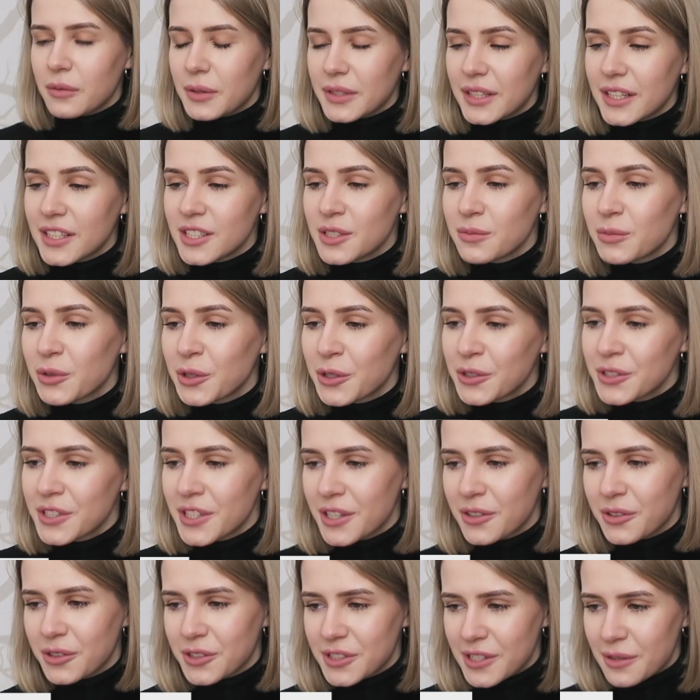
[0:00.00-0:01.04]
私も
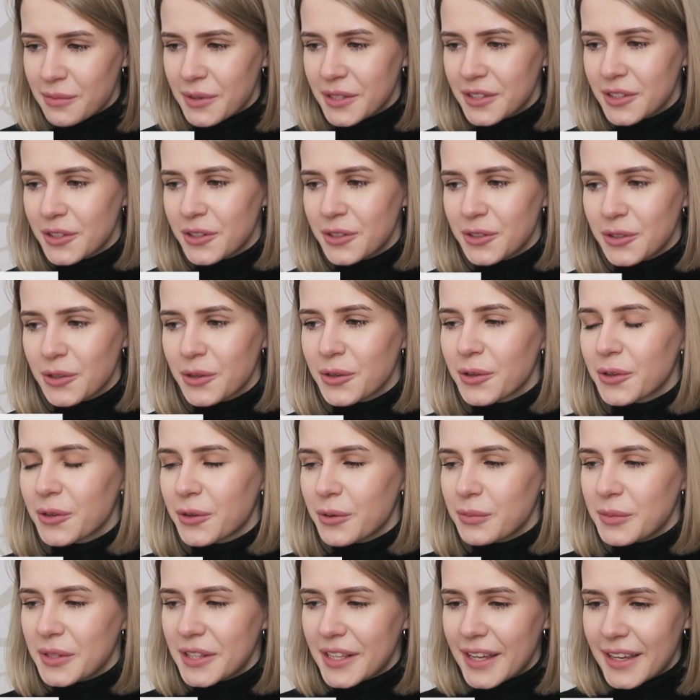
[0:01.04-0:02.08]
ロシア語を喋っているとこ
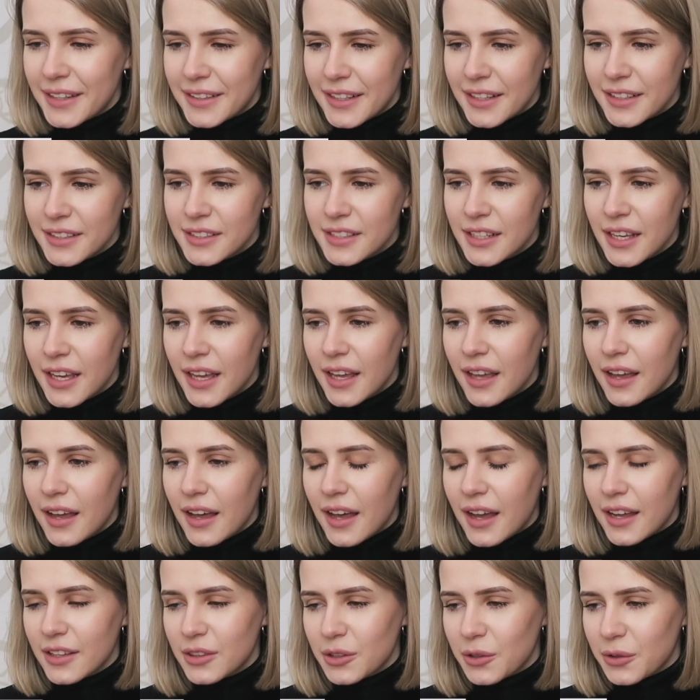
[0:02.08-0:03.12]
ろみたいです
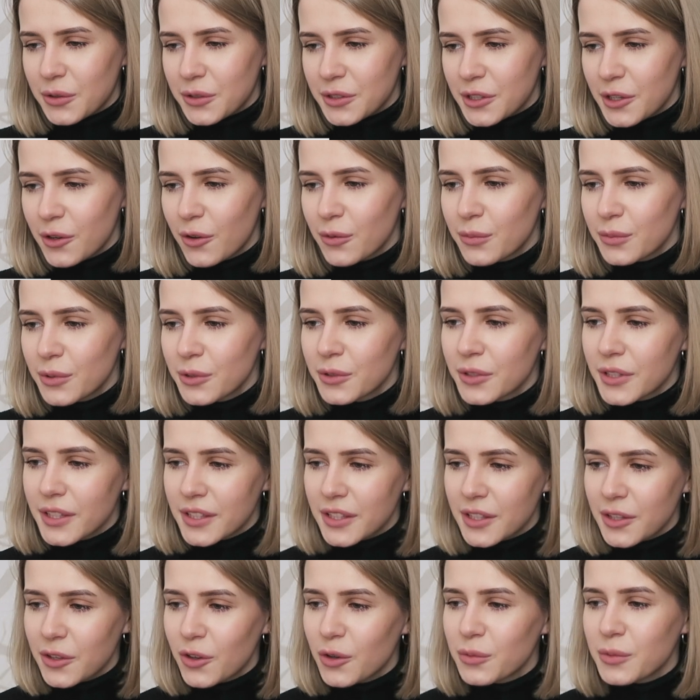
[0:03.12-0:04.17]
あと日本文化
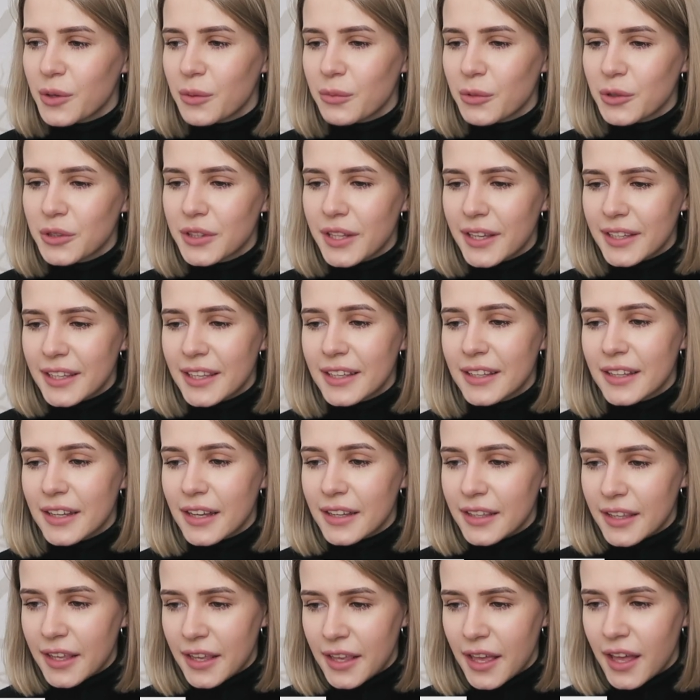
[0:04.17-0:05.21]
に興味を持ったきっか
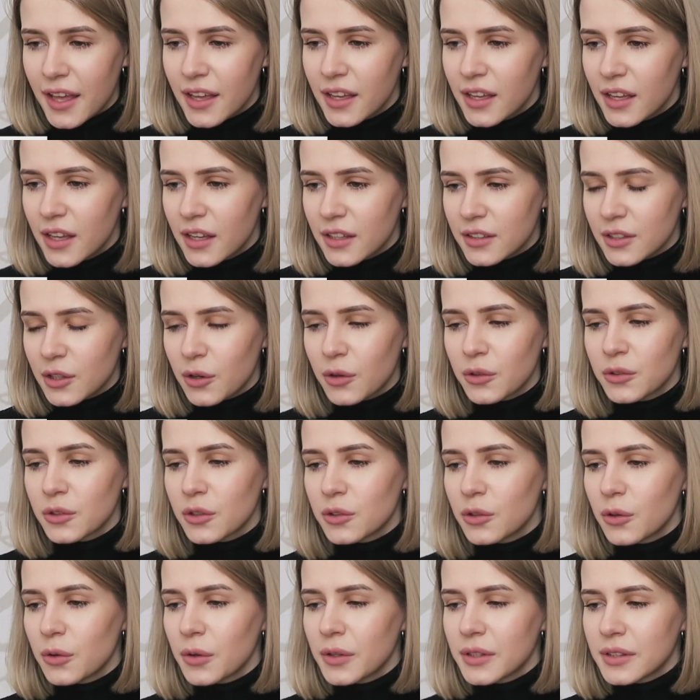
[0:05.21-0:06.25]
けや日本の
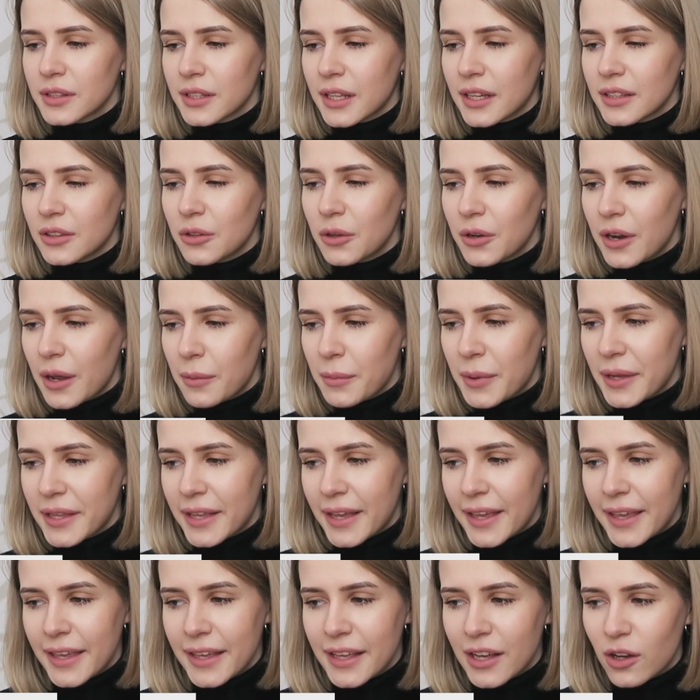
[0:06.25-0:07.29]
どんなドラマ
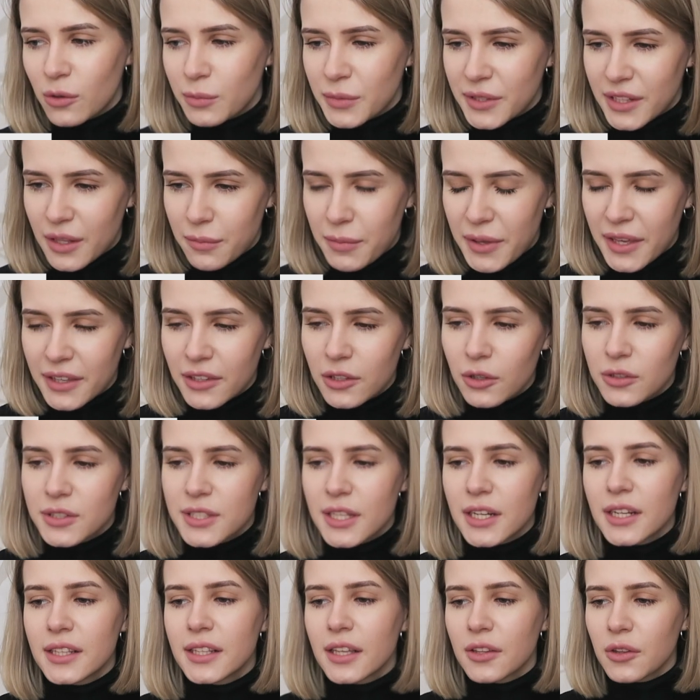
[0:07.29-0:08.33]
や映画を見て勉強
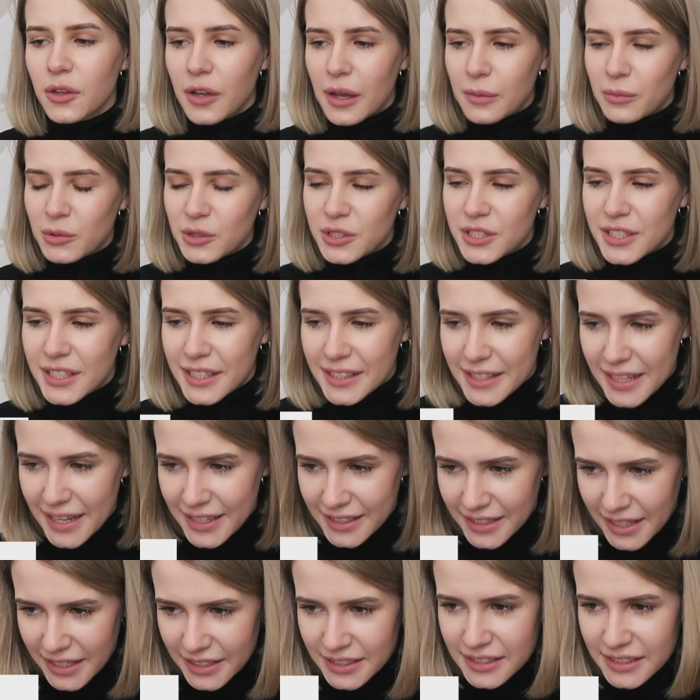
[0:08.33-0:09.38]
されたのかも知りたいで